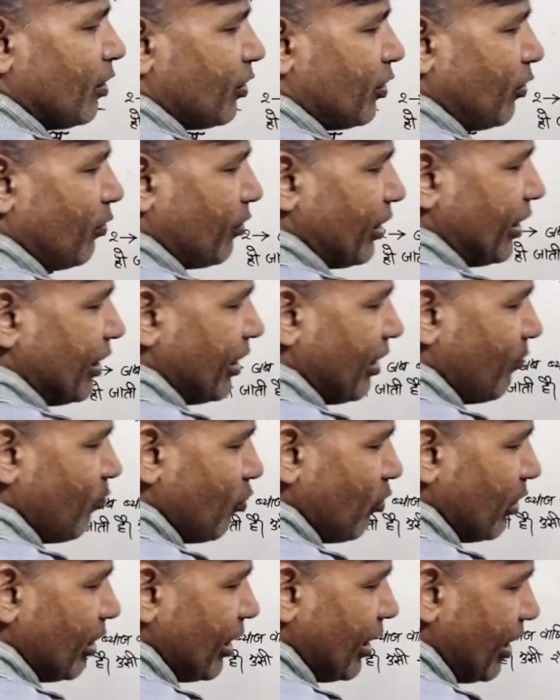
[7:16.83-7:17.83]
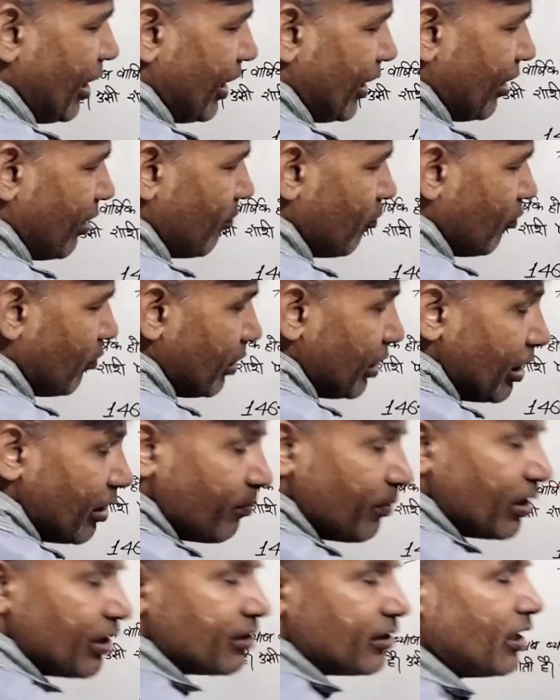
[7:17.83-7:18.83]
क्योंकि इधर मूलधन आएगा मूलधन
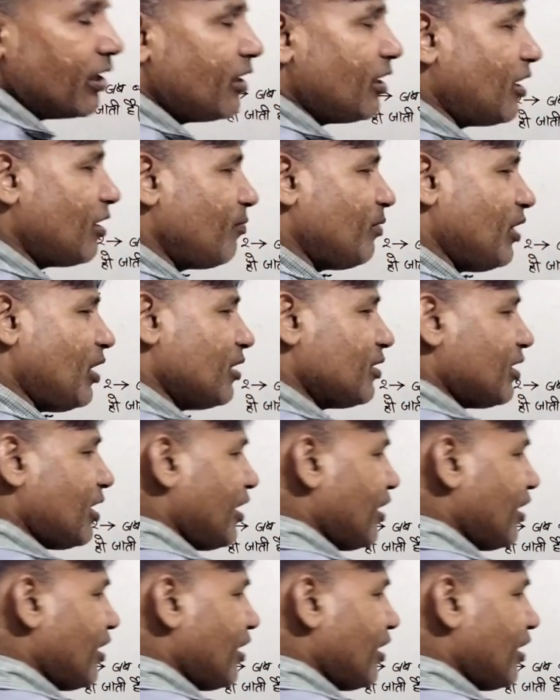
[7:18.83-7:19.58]
पर साधारण ब्याज